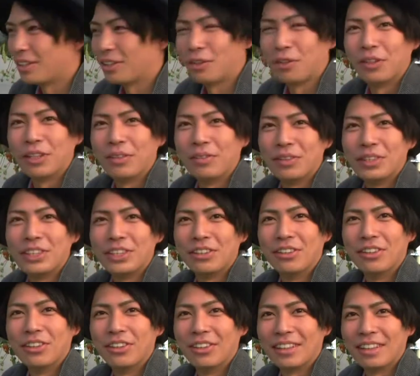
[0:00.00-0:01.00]
ここでもいち
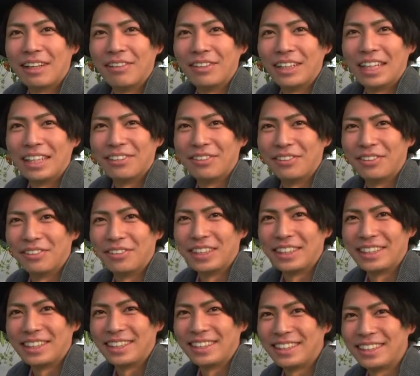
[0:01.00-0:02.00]
ご食べたいと思いま
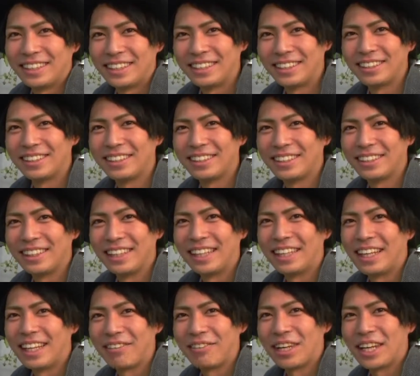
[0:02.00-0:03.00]
す。
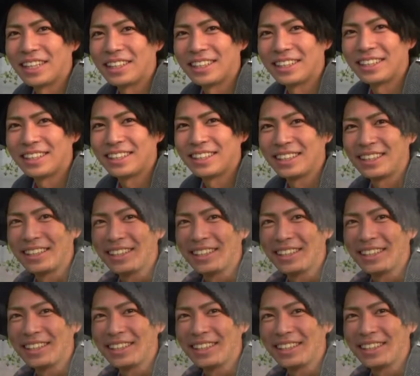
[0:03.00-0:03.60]
いってきます。